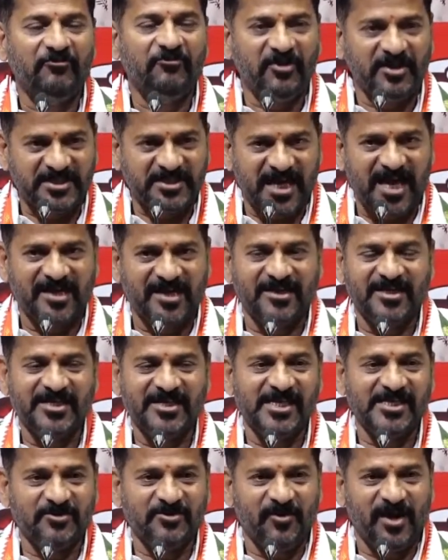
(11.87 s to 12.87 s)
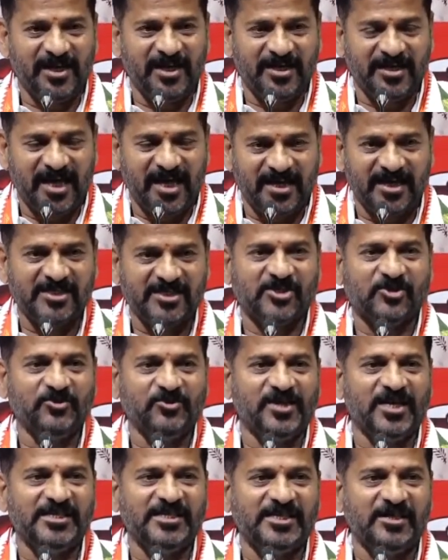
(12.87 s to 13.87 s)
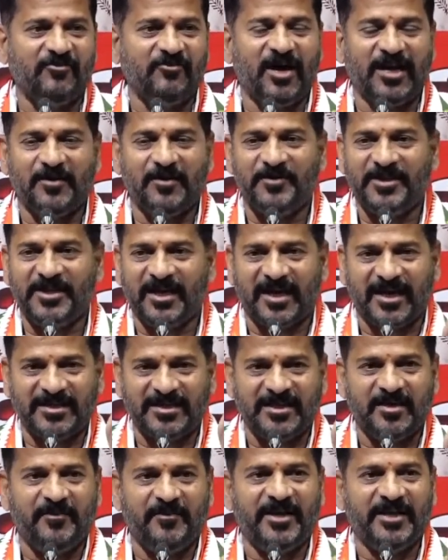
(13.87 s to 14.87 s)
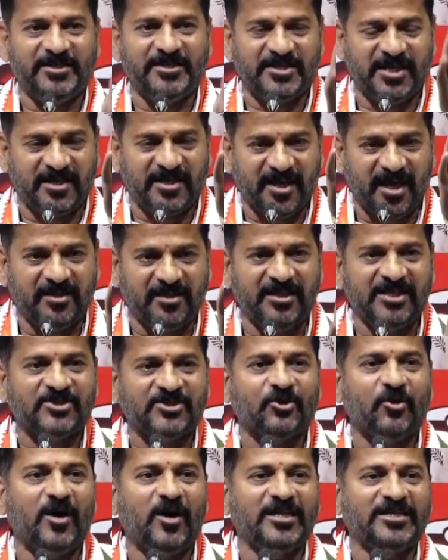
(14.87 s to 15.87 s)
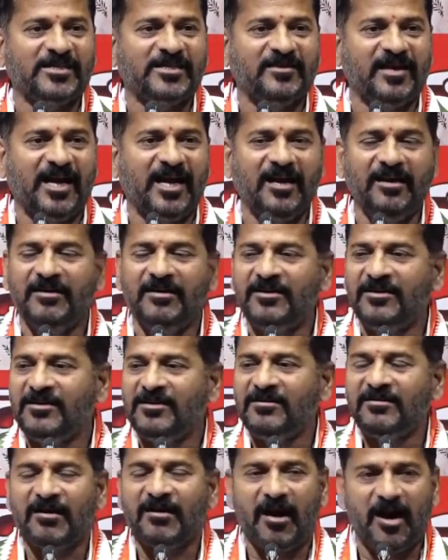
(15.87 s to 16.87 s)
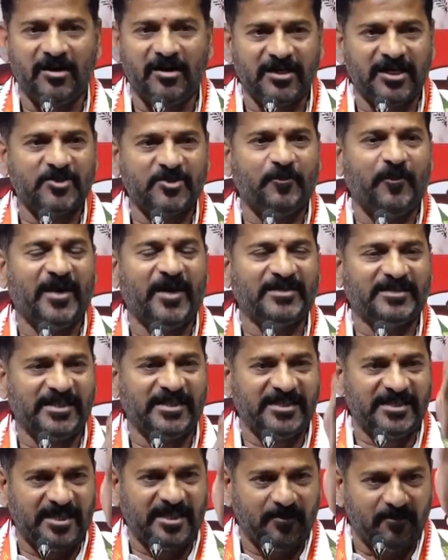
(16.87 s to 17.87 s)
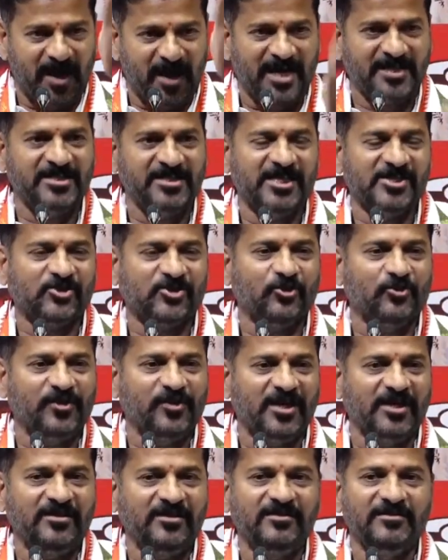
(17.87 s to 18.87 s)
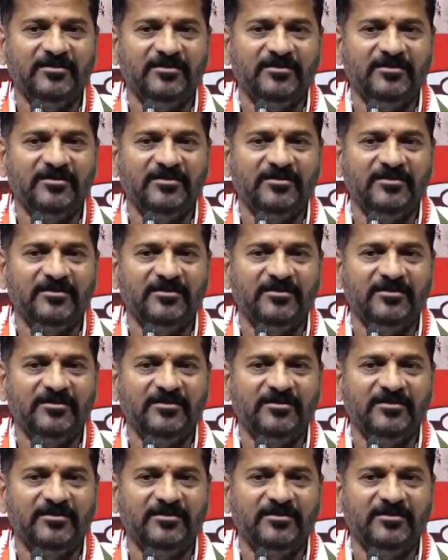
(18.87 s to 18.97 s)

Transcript: విచారణ చేసి వాళ్ళని అరెస్టు చేసి వాళ్ళ మీద కఠినమైన చర్యలు తీసుకోవాల్సిందిగా కాంగ్రెస్ పార్టీ డిమాండ్ చేస్తుంది